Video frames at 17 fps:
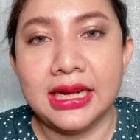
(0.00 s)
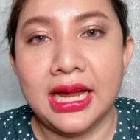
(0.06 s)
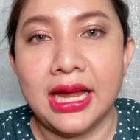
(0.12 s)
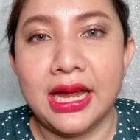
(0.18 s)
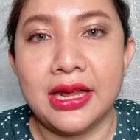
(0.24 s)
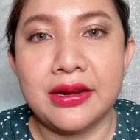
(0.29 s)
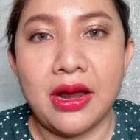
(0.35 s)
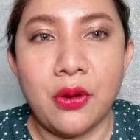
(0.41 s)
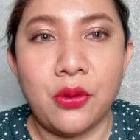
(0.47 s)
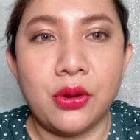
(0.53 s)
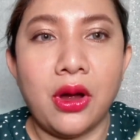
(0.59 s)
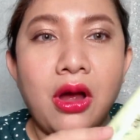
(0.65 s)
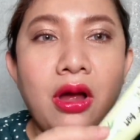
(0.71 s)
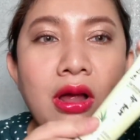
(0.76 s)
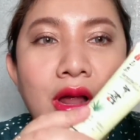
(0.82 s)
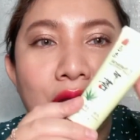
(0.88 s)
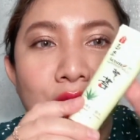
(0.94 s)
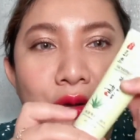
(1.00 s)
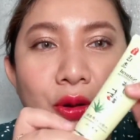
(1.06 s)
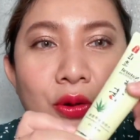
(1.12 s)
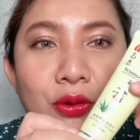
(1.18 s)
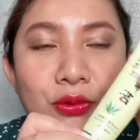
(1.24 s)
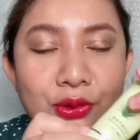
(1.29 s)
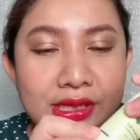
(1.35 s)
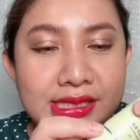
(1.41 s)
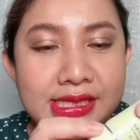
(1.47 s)
คะเราก็ลง
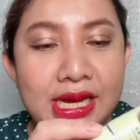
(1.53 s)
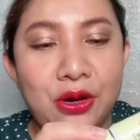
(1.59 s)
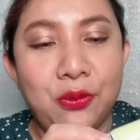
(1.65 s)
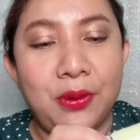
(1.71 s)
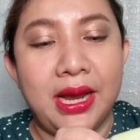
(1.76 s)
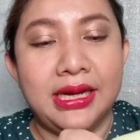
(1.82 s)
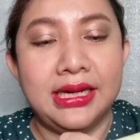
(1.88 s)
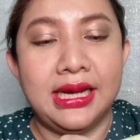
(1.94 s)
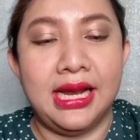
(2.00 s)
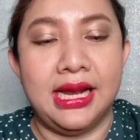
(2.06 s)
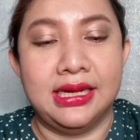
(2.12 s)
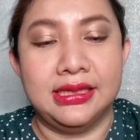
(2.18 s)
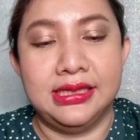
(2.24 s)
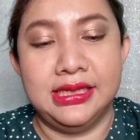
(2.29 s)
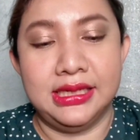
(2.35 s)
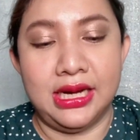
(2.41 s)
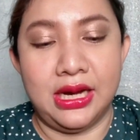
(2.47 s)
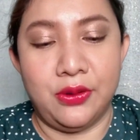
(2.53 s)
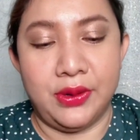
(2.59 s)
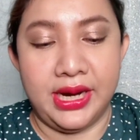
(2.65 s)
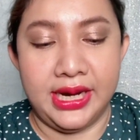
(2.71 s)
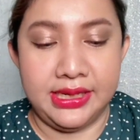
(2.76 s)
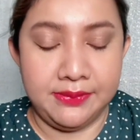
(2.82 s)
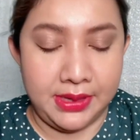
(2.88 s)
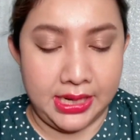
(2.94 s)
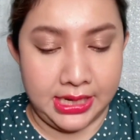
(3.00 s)
ด้วยเจลว่านหางที่เขาให้
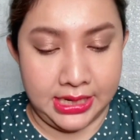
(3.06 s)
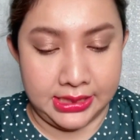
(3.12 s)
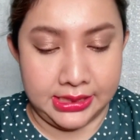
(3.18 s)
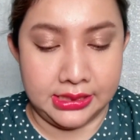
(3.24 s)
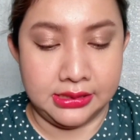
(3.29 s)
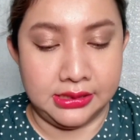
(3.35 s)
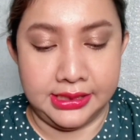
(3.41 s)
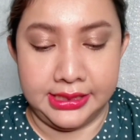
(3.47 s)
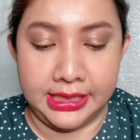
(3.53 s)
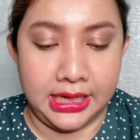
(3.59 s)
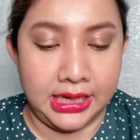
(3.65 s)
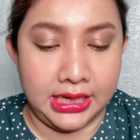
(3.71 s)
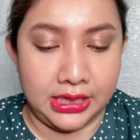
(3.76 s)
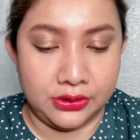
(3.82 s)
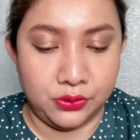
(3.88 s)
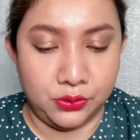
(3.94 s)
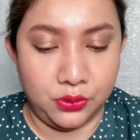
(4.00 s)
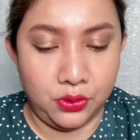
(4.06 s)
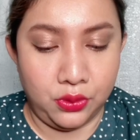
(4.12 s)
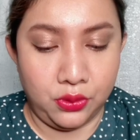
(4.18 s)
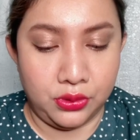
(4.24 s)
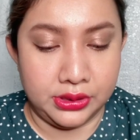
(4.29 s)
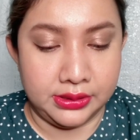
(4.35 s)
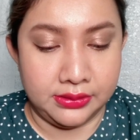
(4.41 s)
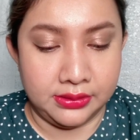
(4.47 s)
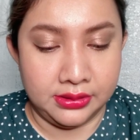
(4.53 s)
มาเลยนะคะทุกคน
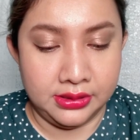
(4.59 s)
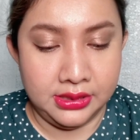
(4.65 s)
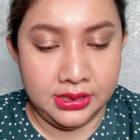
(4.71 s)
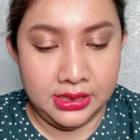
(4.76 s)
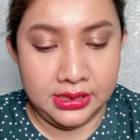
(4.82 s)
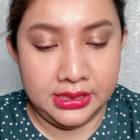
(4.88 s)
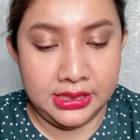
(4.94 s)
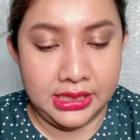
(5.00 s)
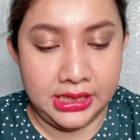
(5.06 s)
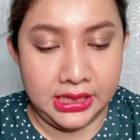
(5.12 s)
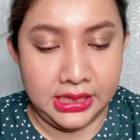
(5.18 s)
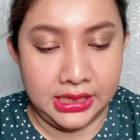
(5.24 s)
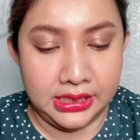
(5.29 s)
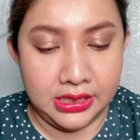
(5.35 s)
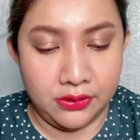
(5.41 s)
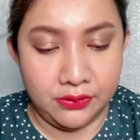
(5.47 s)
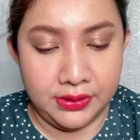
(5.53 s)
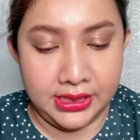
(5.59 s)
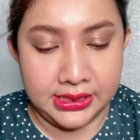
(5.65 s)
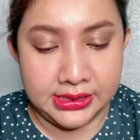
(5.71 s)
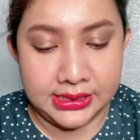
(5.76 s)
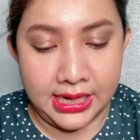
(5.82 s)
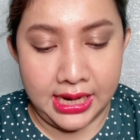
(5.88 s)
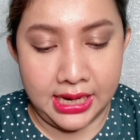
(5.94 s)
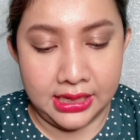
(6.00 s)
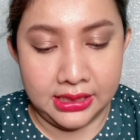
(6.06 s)
นี่เดี๋ยวนิกจะ